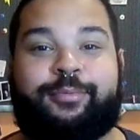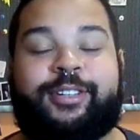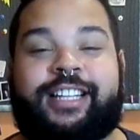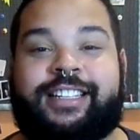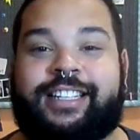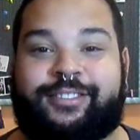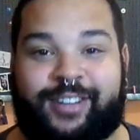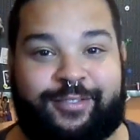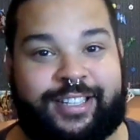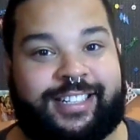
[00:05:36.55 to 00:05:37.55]
muita gente vai
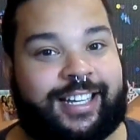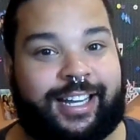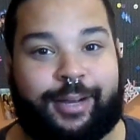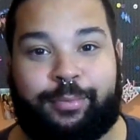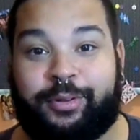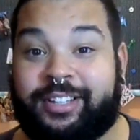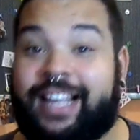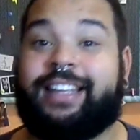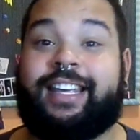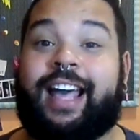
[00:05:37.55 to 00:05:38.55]
vestir a carapuça
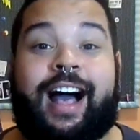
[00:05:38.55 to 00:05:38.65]
e